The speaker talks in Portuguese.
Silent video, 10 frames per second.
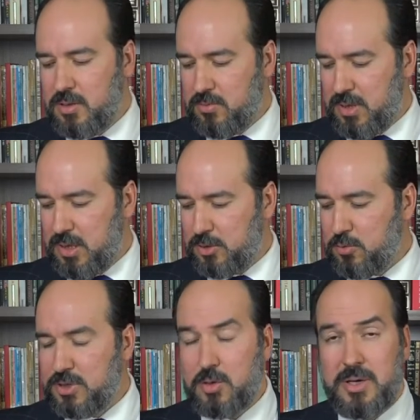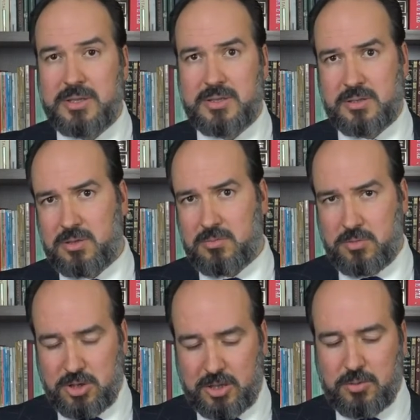né? As consequências são
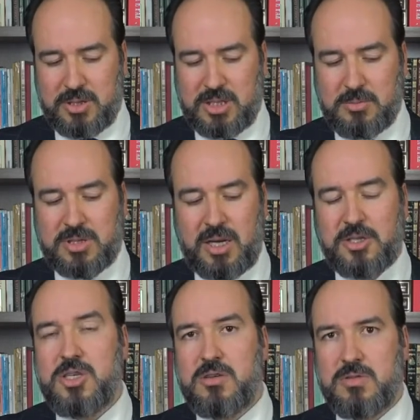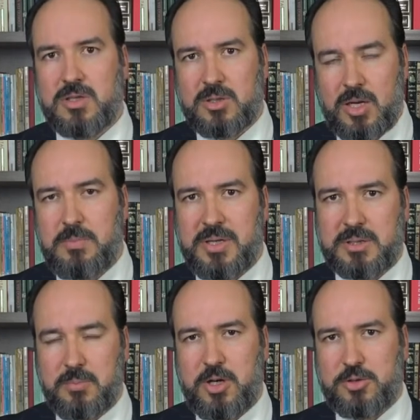de natureza administrativa, a
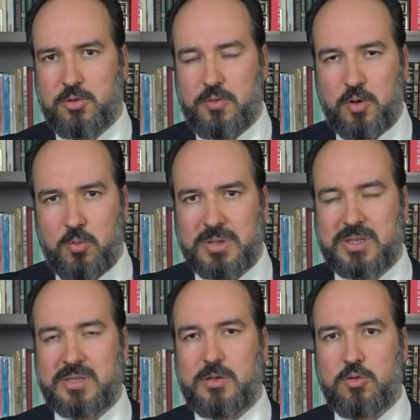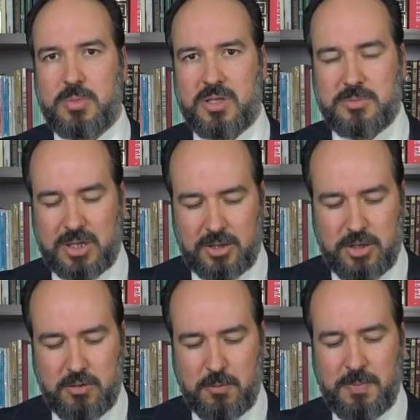empresa pode sofrer alguma sanção no plano
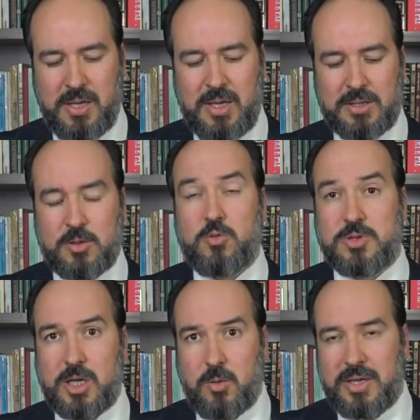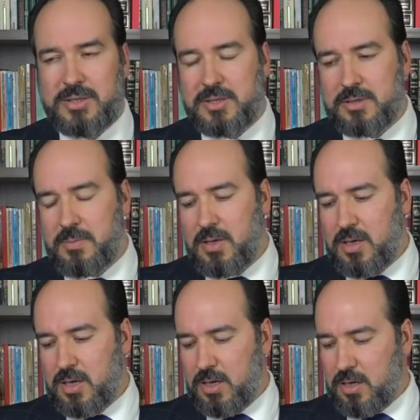administrativo, são consequências,
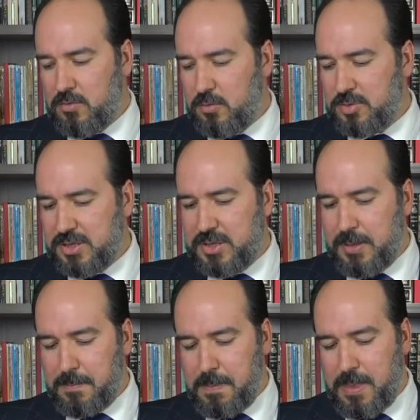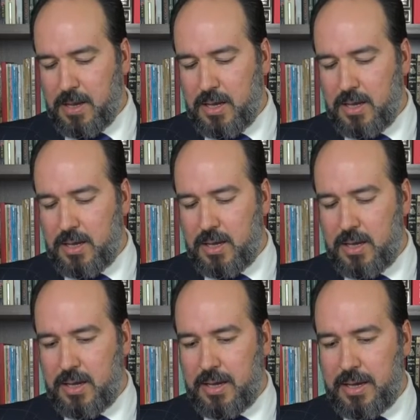ah, vamos dizer assim,
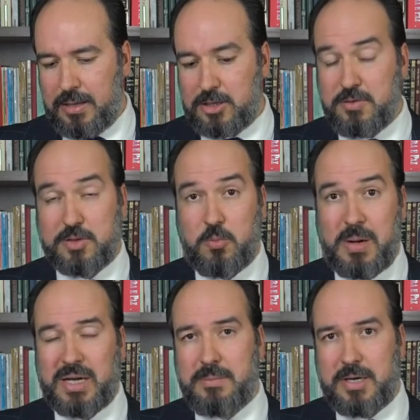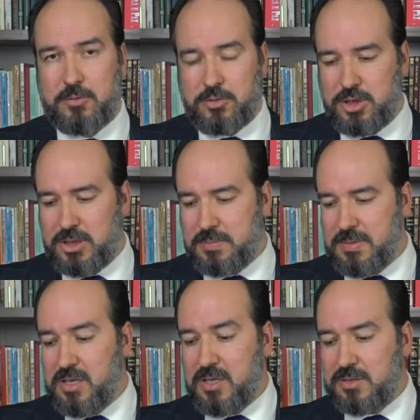ah, ah, relativas ao pagamento de
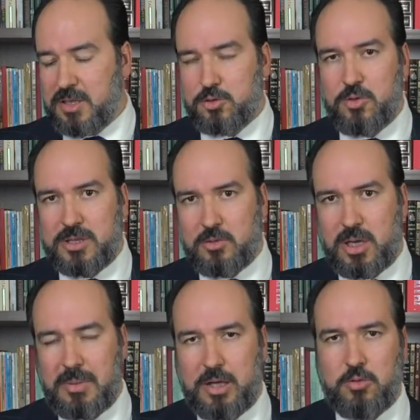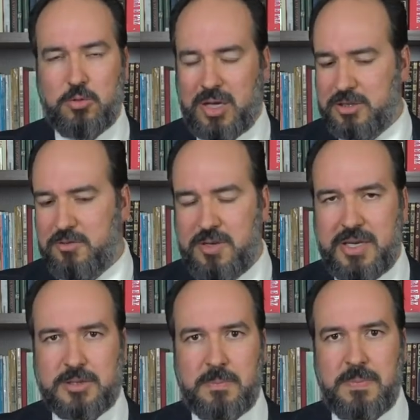indenizações ao trabalhador, no caso de
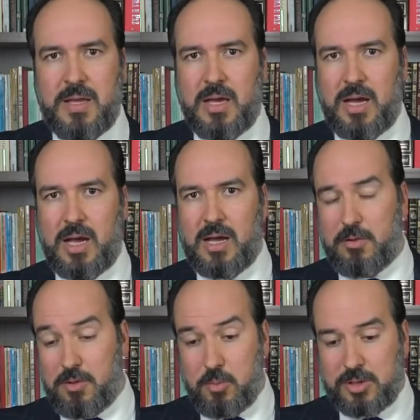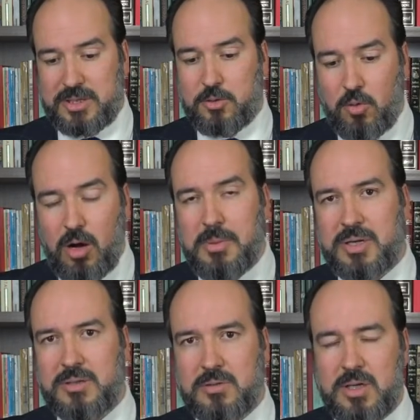férias, a famosa
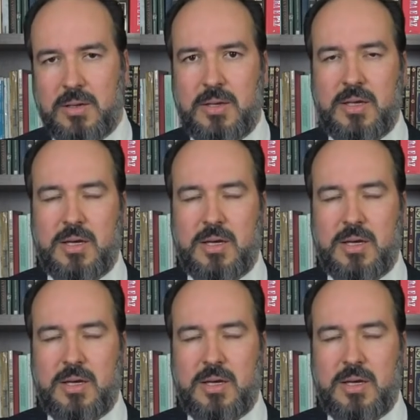dobra, né?